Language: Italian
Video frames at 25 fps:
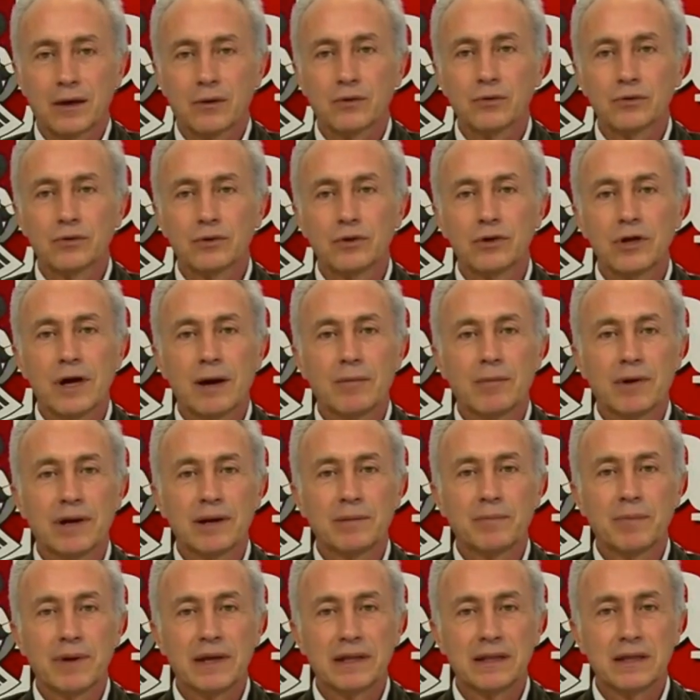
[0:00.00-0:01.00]
continuiamo a
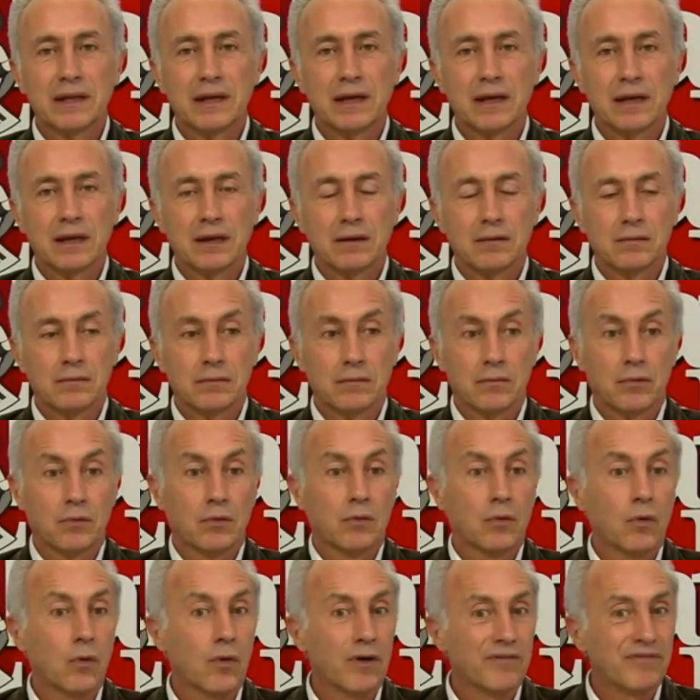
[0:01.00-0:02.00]
ripetere
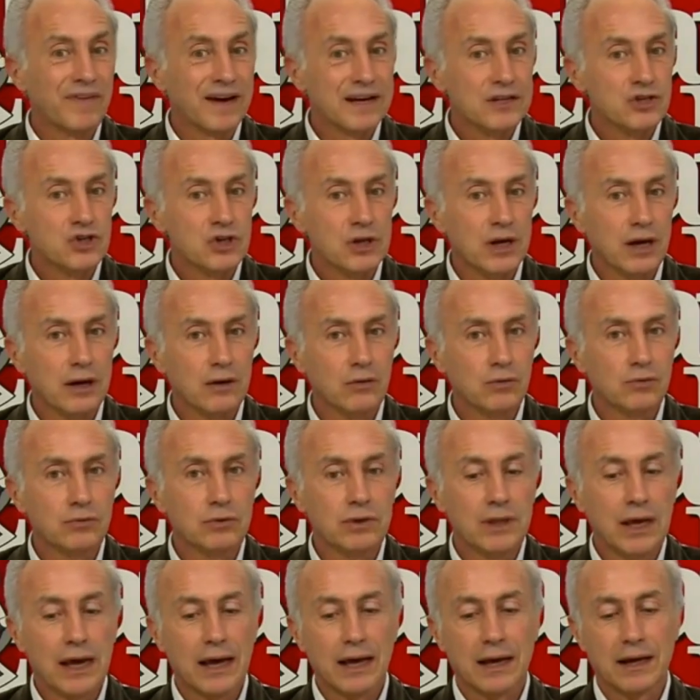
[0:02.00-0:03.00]
o a farci
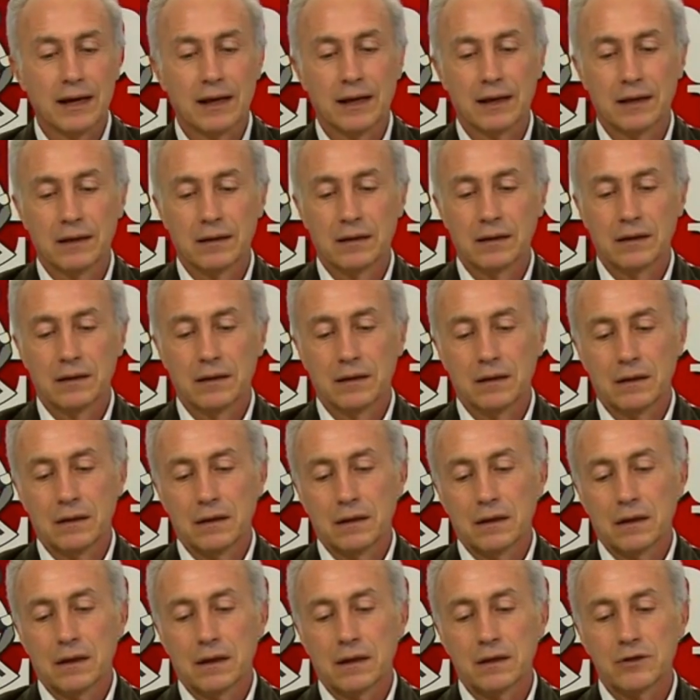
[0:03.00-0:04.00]
raccontare
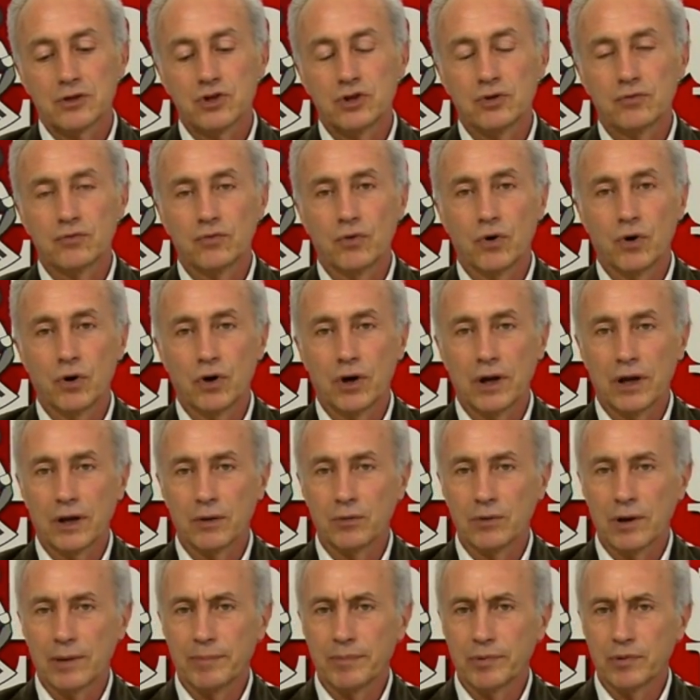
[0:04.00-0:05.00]
che ci vuole
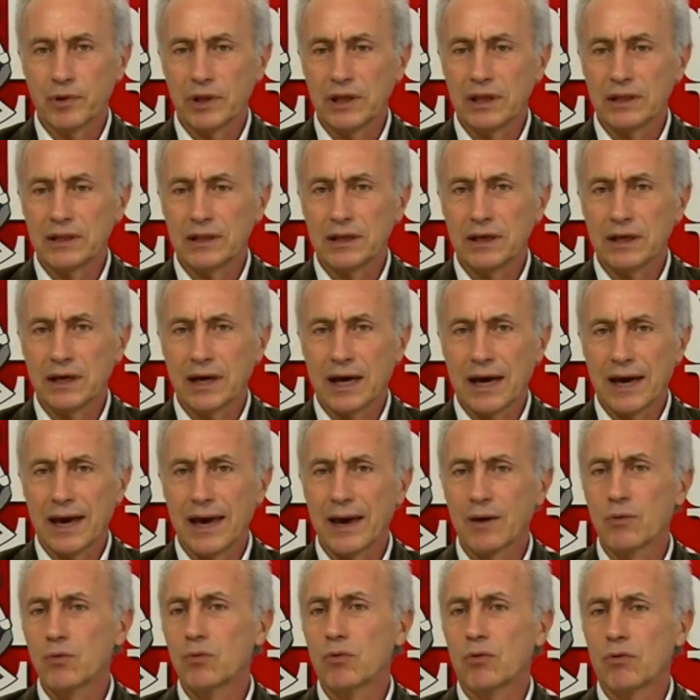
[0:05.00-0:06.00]
una politica
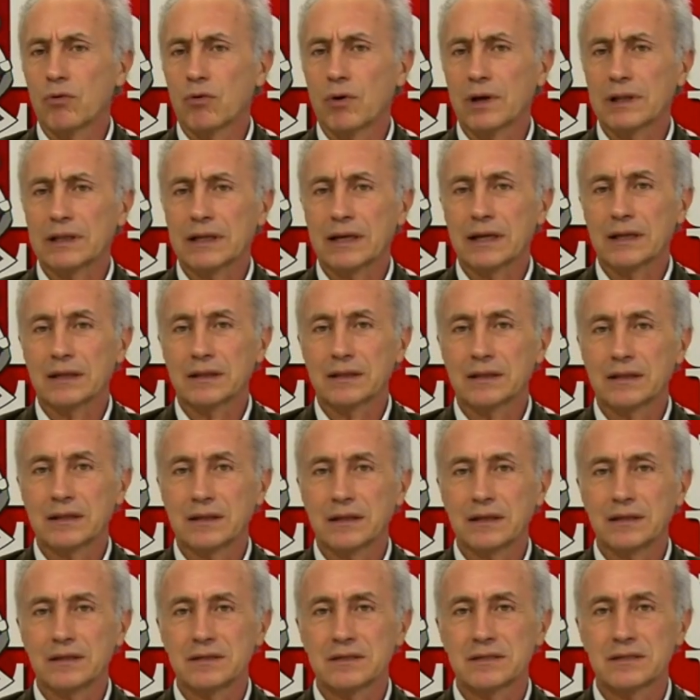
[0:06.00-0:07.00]

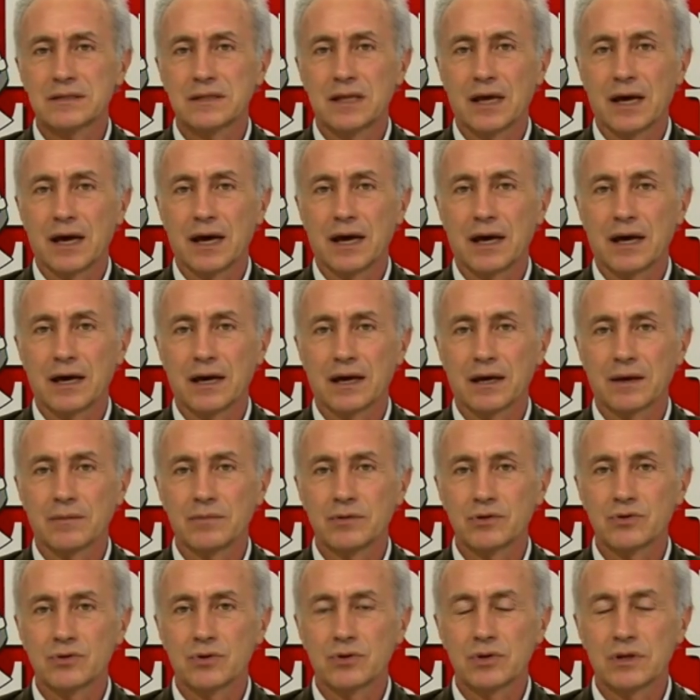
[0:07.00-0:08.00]
euroatlantista, che
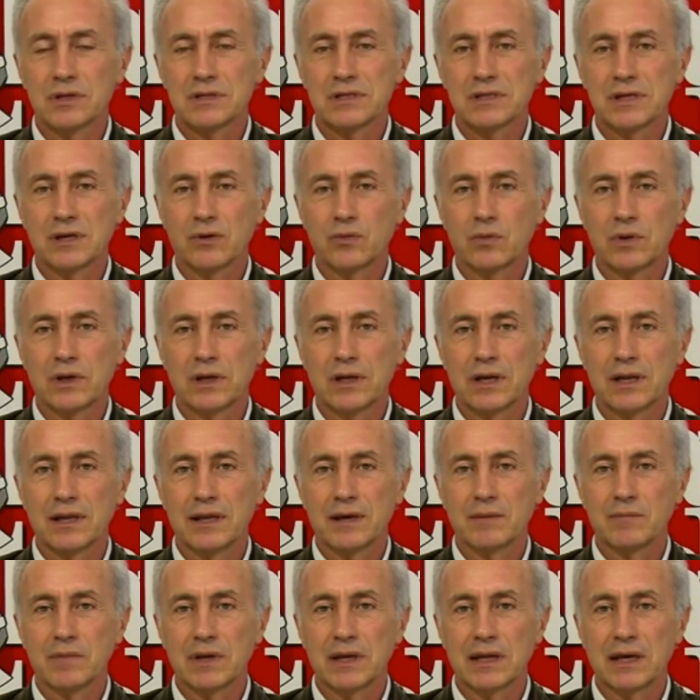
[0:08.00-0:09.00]
bisogna seguire
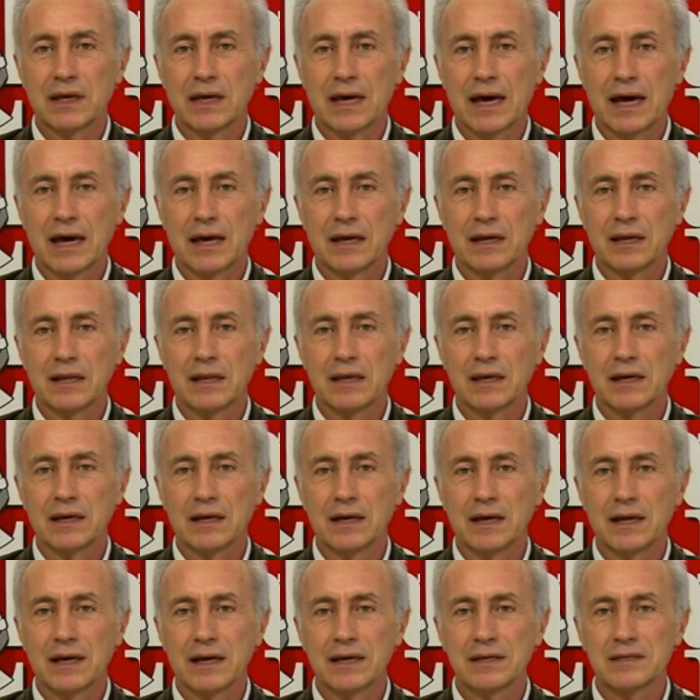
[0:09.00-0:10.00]
gli americani, gli
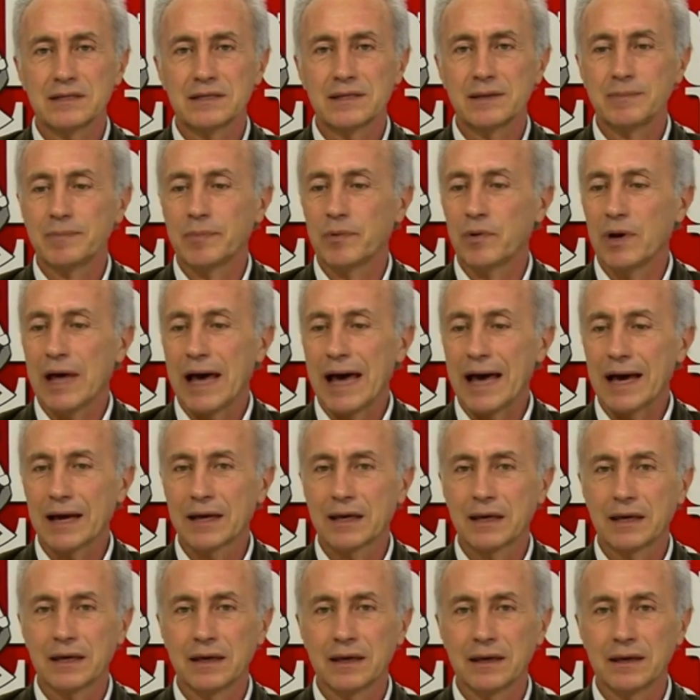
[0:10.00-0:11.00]
inglesi, i
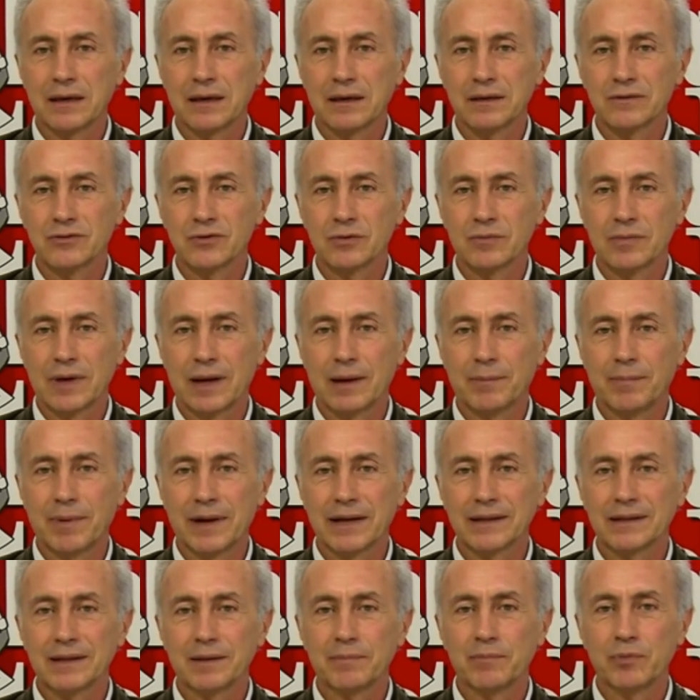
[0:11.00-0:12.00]
polacchi, insomma la
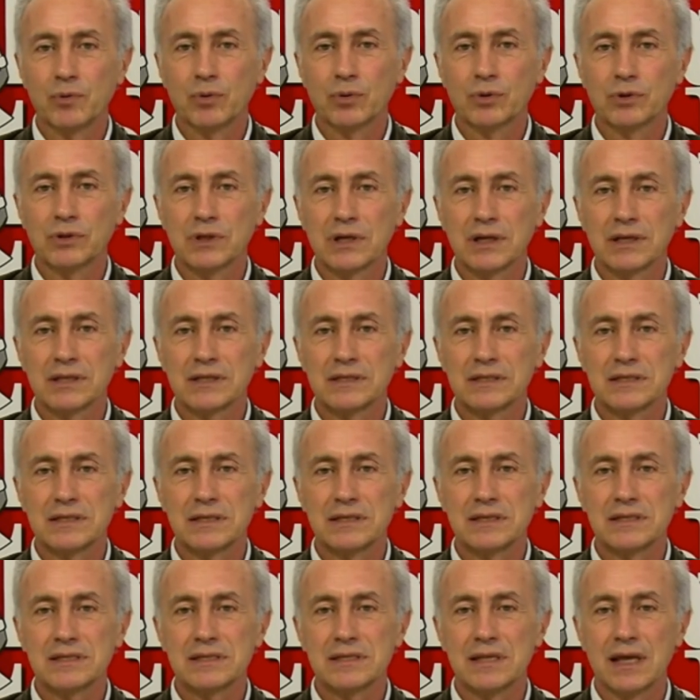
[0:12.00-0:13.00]
parte più
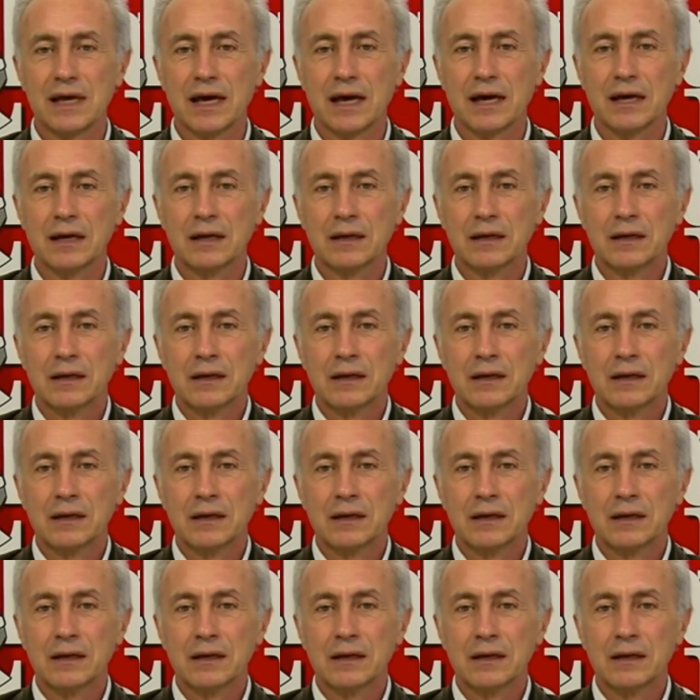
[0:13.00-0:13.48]
oltranzista